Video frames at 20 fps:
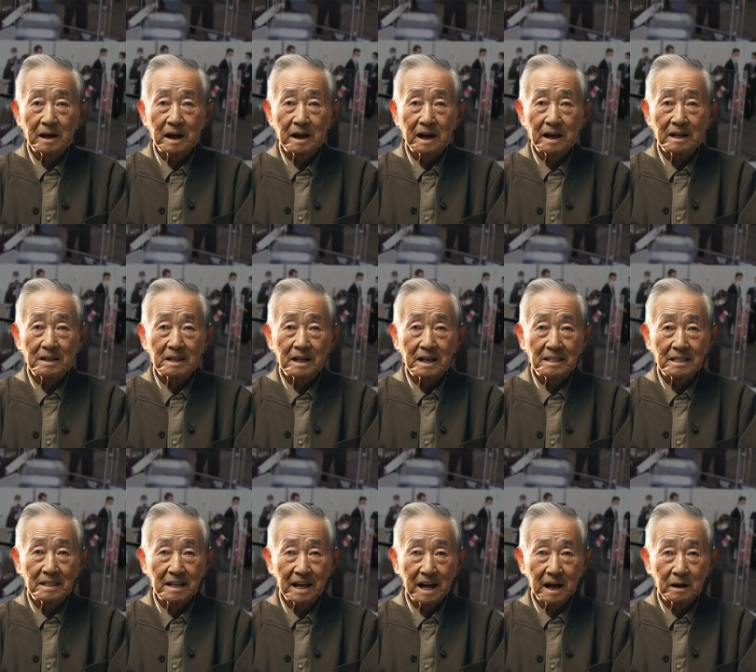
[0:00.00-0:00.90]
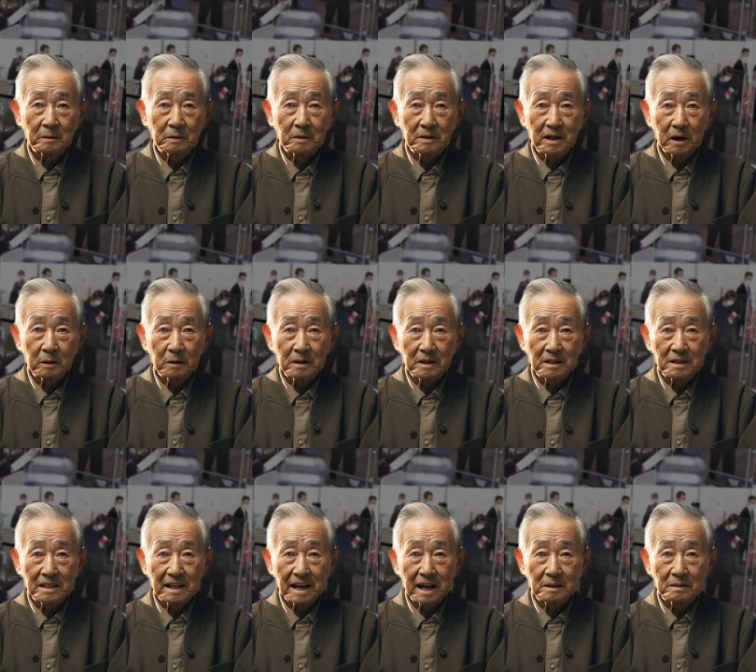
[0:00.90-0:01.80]
あれだけ世間を騒が
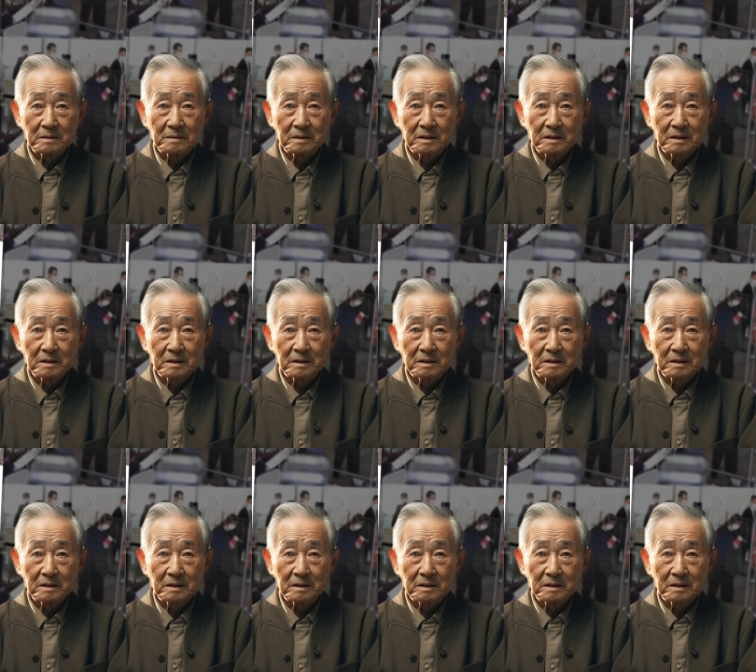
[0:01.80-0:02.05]
せて、